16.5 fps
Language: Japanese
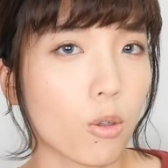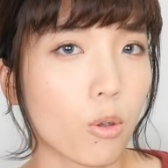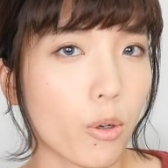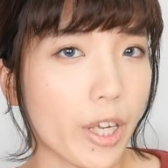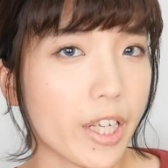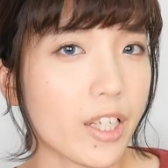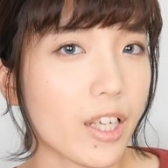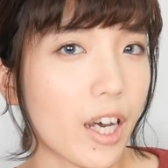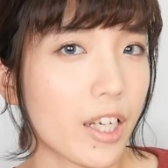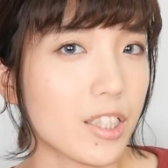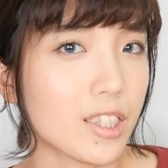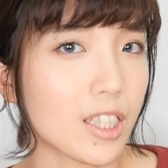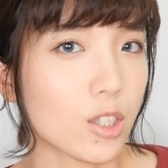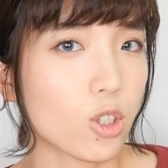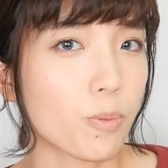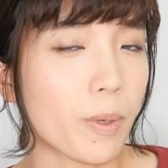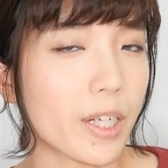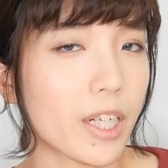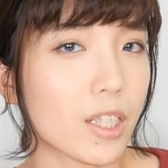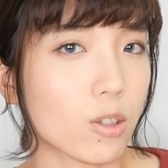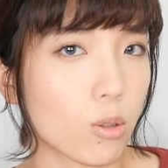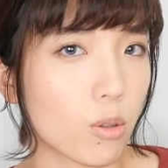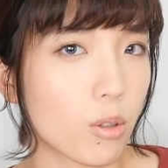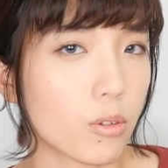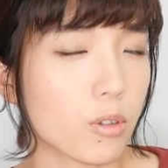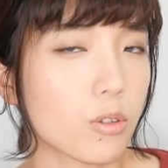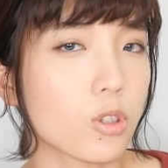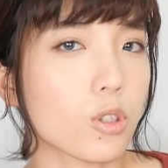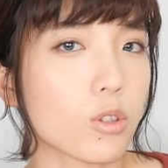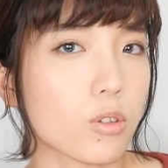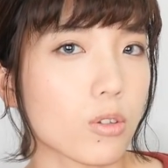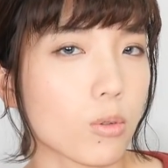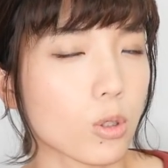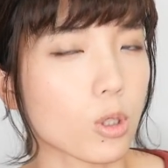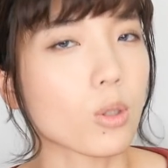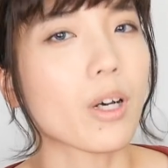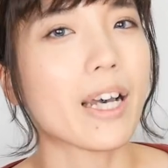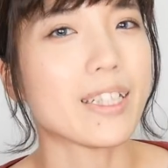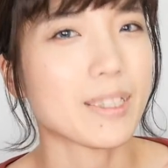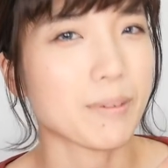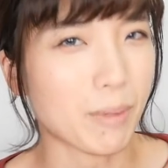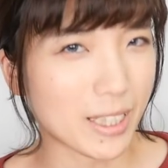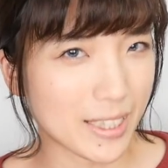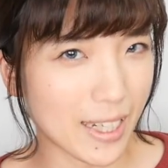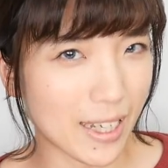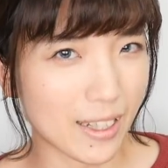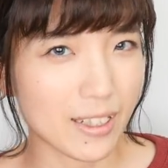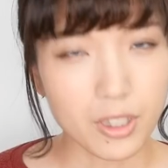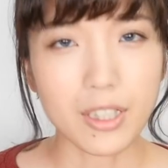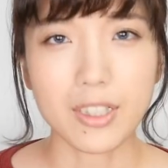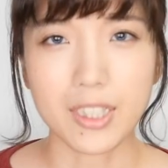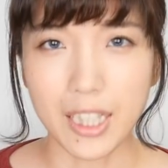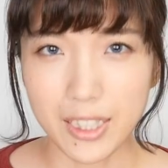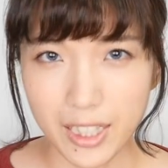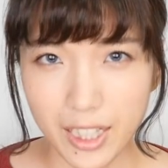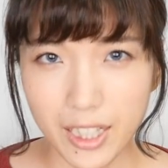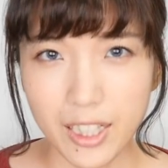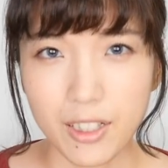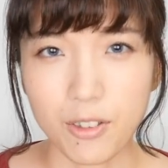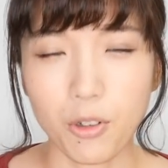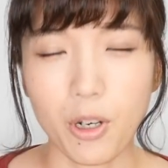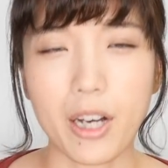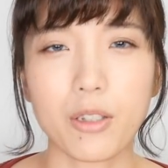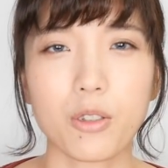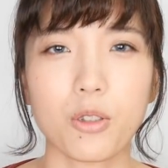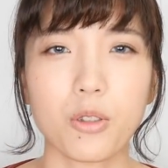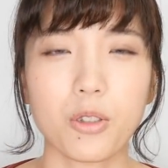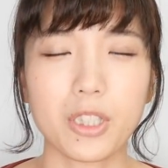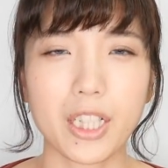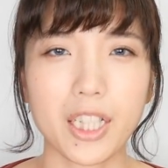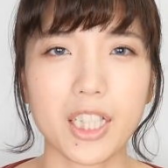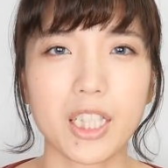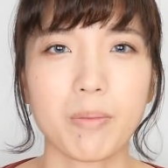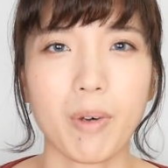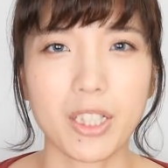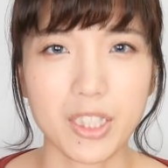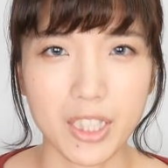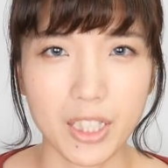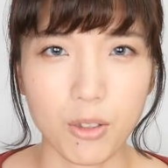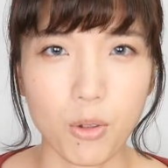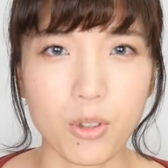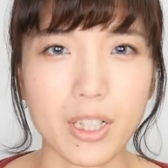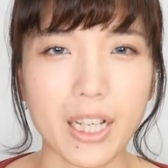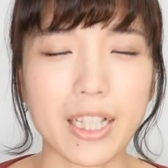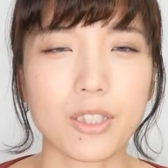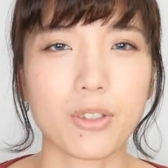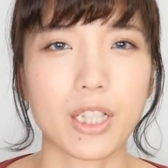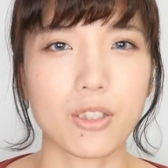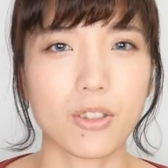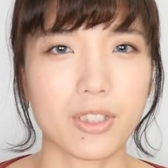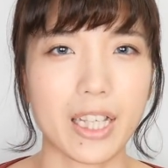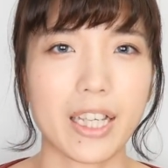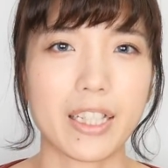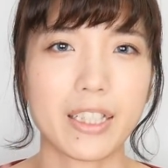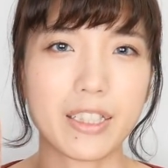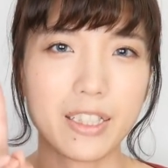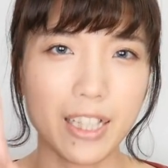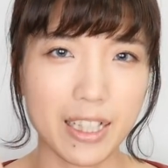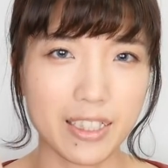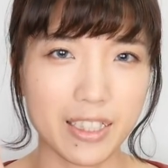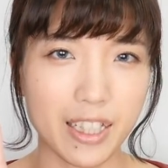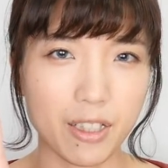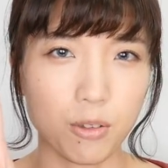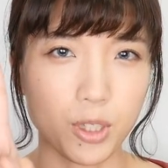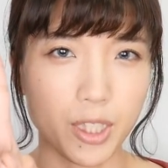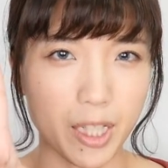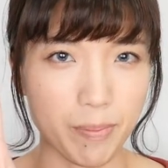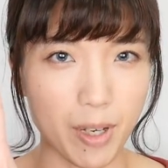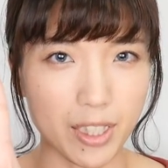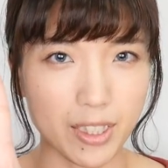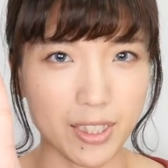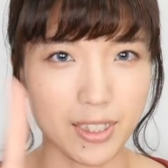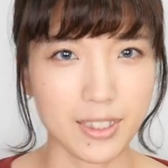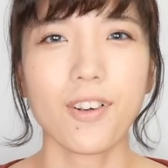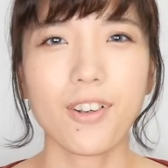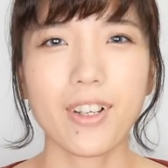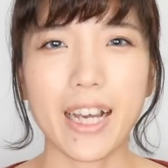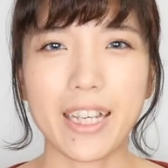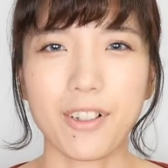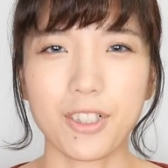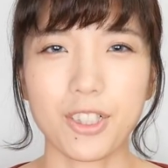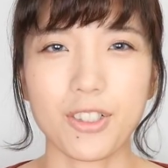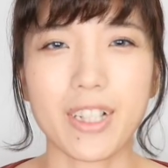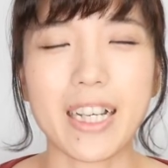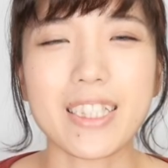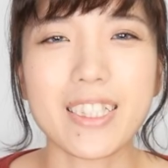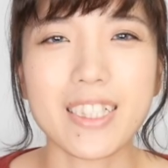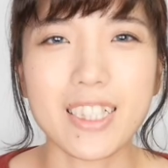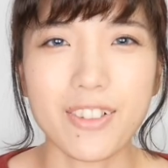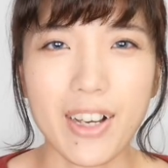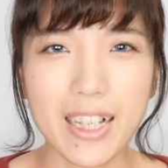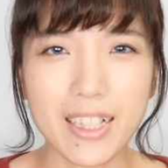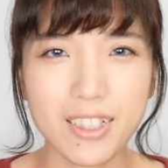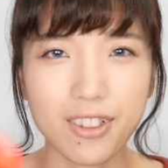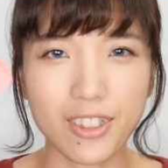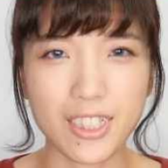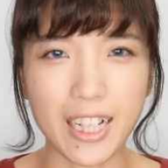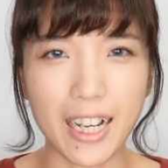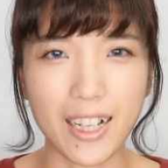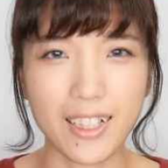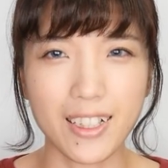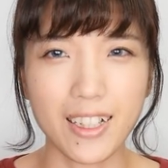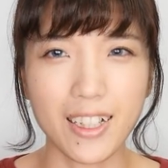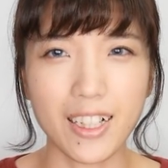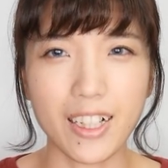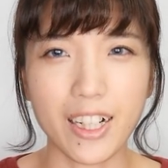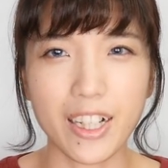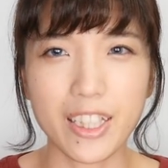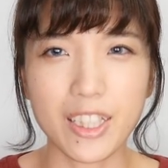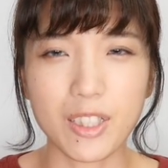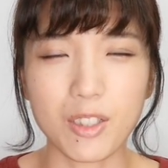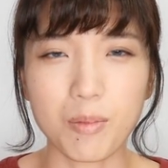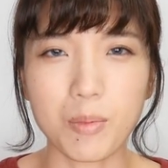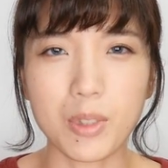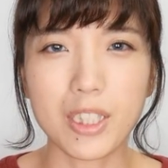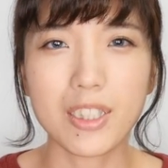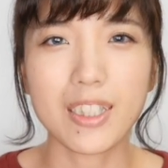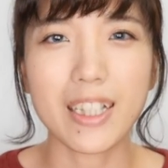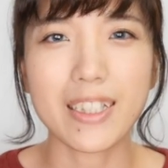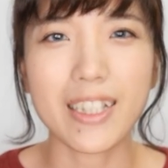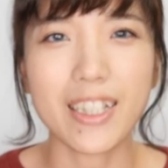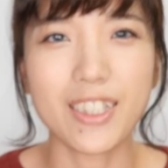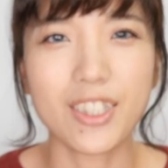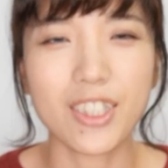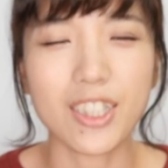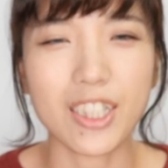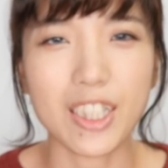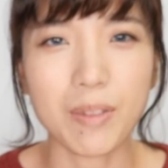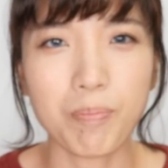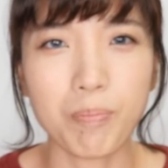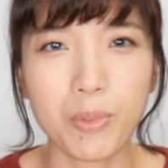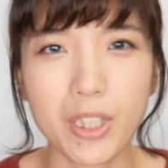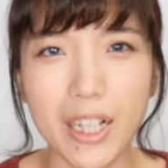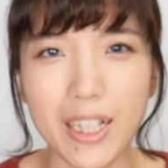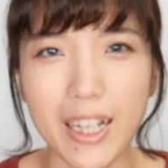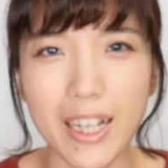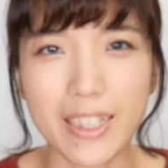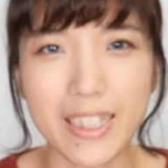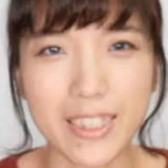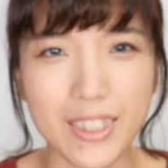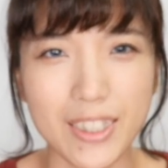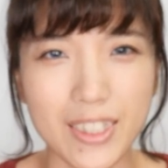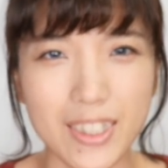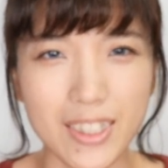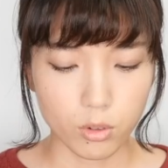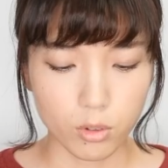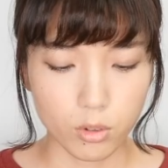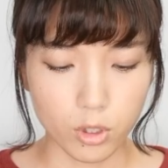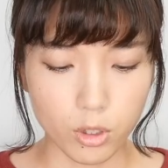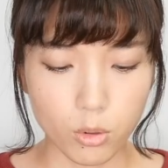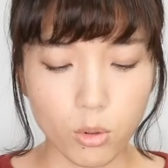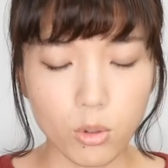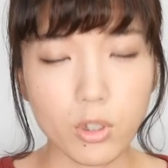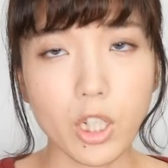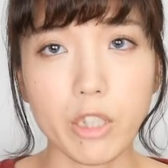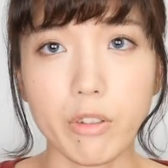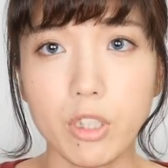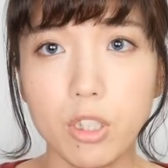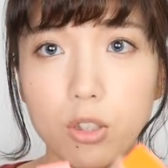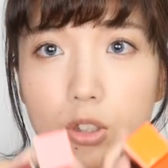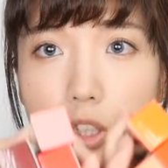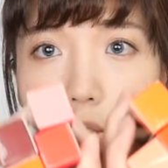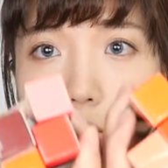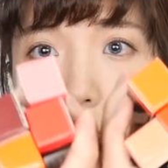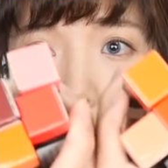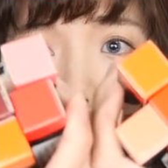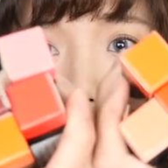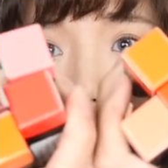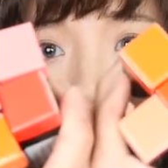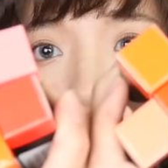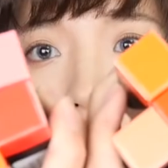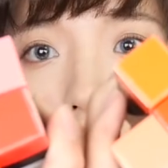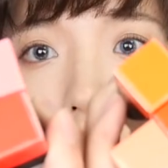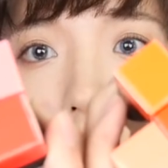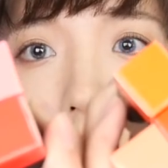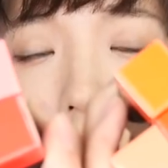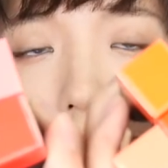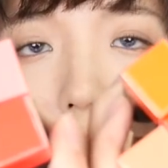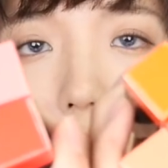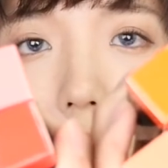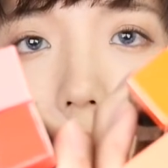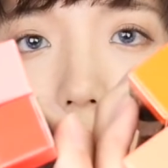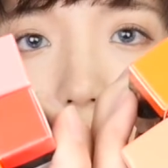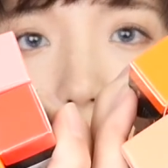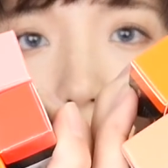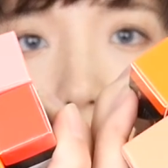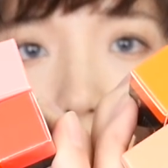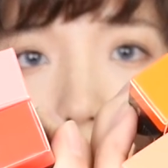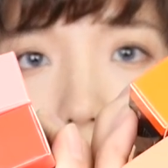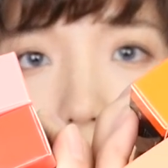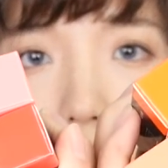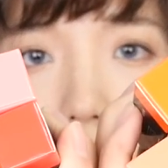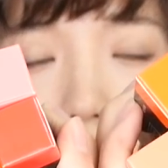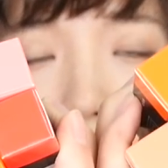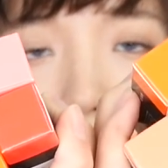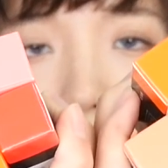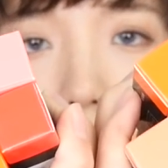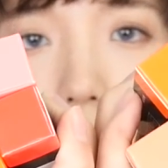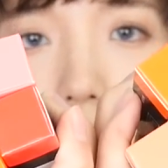5円アイシャドウパレットを4色ご紹介しました。たくさんね、ご反響いただきまして、今回それの第2弾でございます。今回ご紹介するのはこちら。はい、みんな大好きリップカラーです。で、今回はですね、こんな感じで8色あり